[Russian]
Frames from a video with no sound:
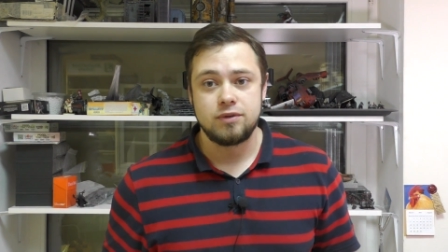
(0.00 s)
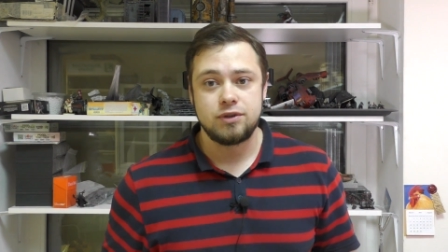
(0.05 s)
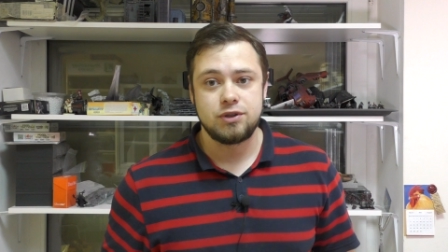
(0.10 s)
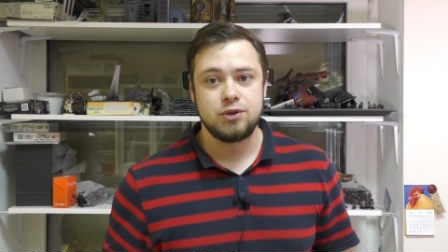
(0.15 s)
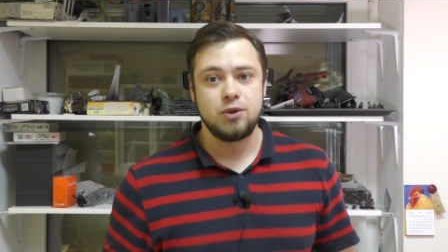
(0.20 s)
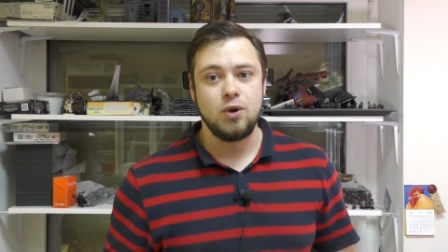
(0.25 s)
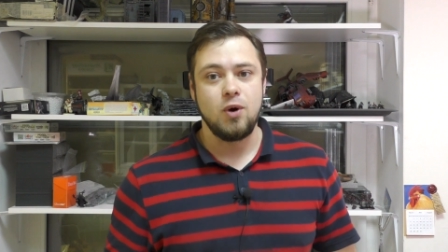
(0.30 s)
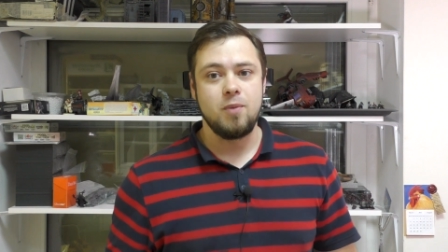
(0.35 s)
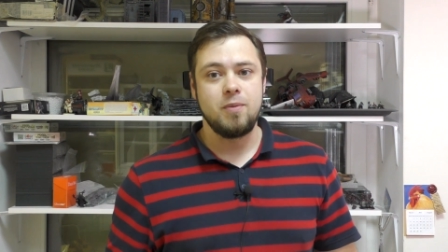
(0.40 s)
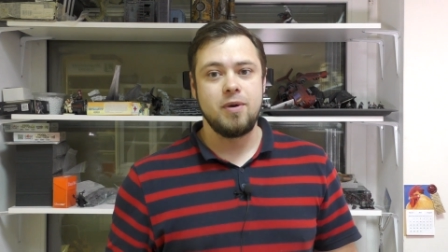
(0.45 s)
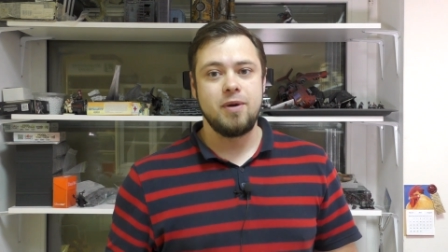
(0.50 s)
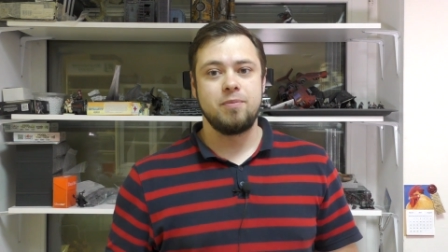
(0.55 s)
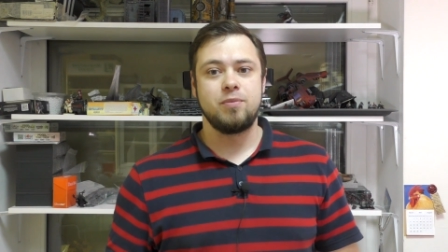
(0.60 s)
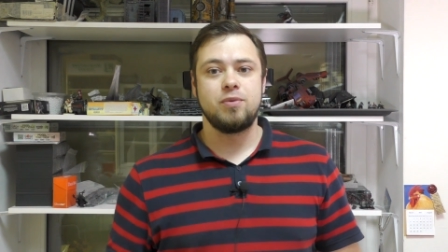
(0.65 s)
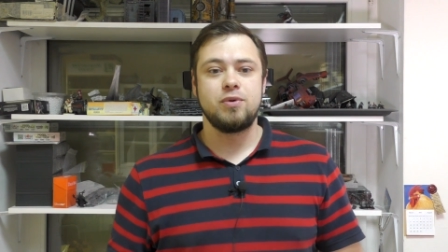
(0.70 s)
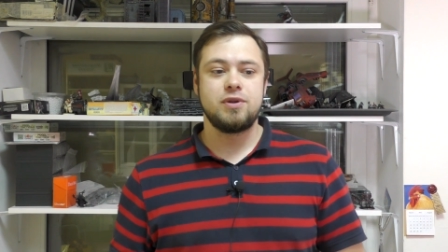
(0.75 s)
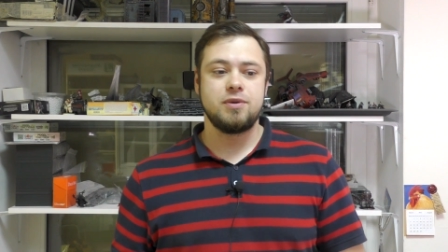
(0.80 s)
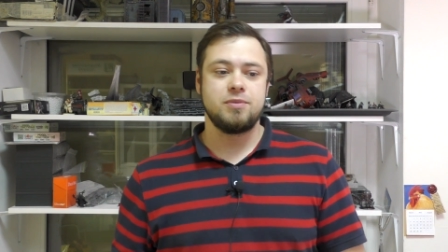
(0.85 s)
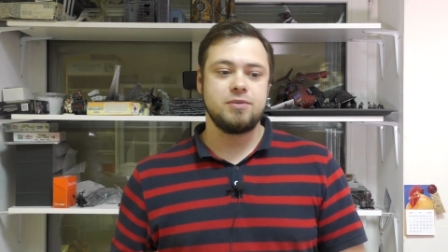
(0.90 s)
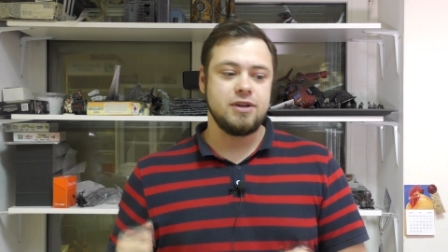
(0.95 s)
Что мы
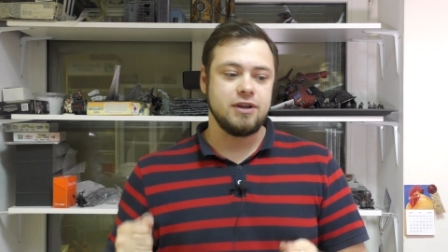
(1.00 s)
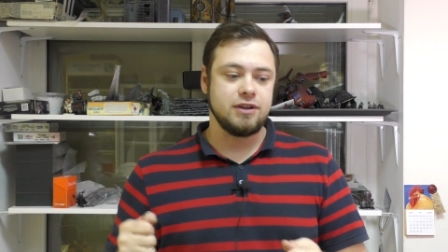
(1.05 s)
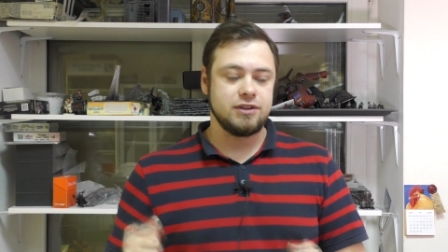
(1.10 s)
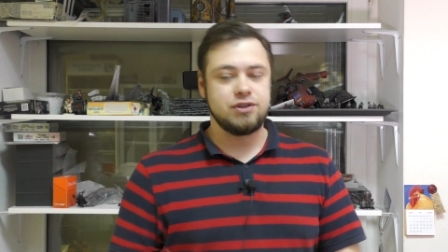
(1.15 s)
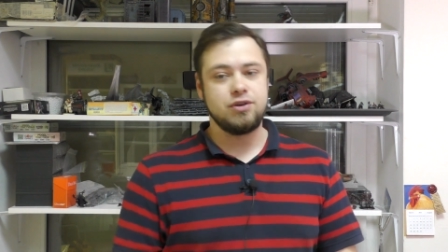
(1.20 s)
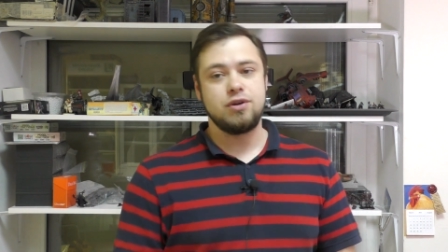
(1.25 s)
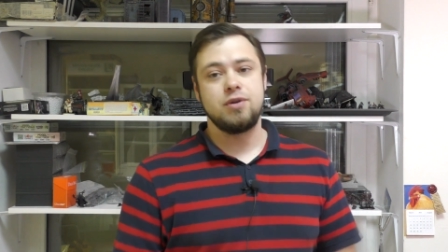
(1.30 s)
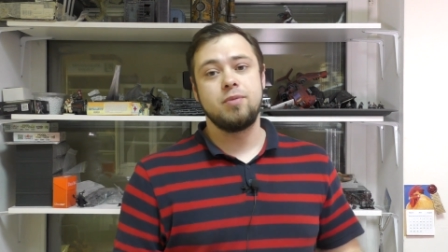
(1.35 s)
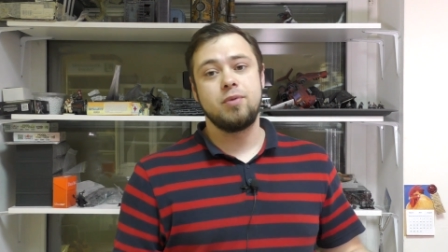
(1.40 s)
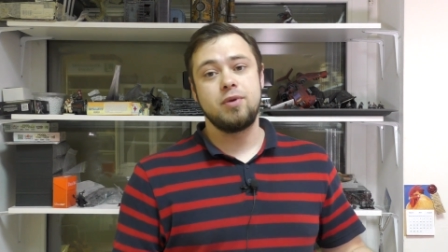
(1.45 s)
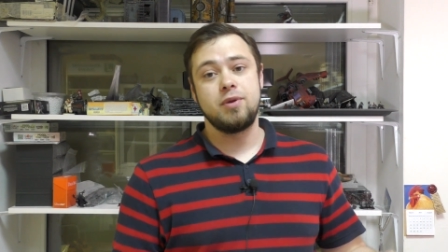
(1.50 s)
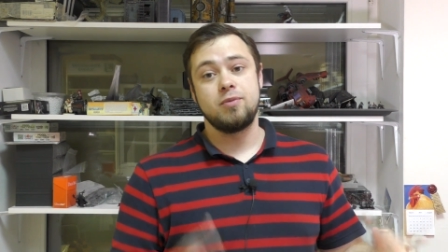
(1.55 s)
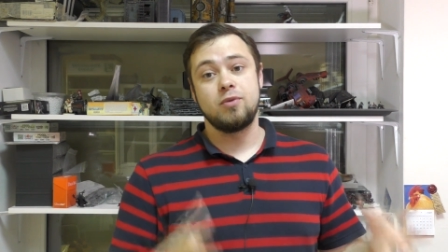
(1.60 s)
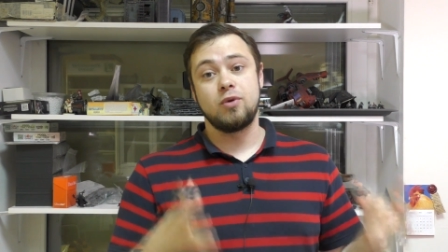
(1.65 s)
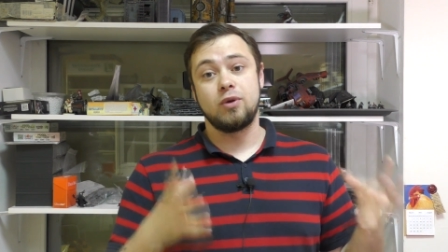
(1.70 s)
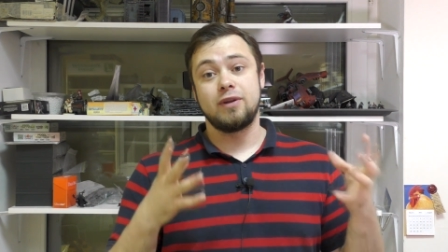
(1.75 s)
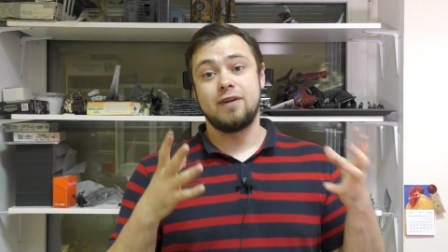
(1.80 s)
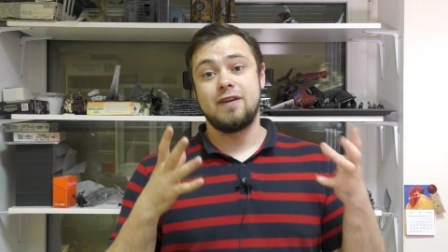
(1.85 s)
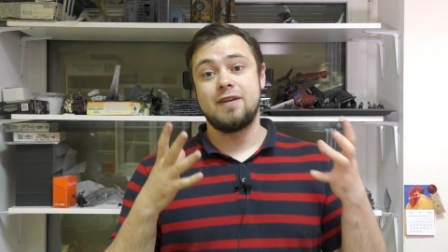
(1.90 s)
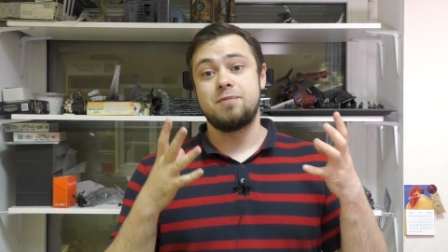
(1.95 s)
будем делать? Сегодня будем
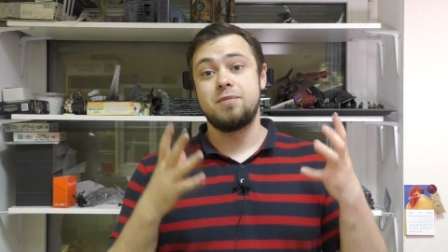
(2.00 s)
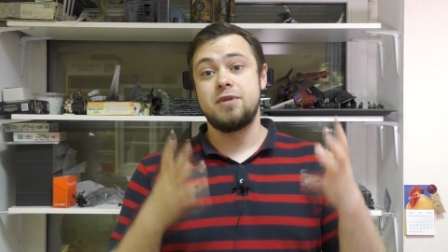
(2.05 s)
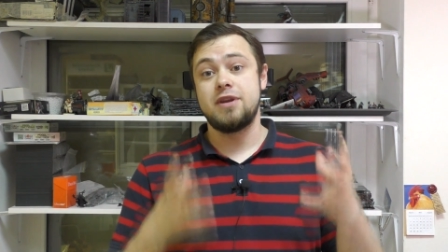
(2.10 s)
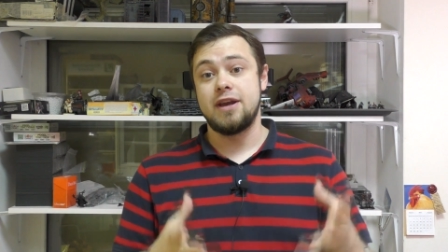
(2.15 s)
грунтовать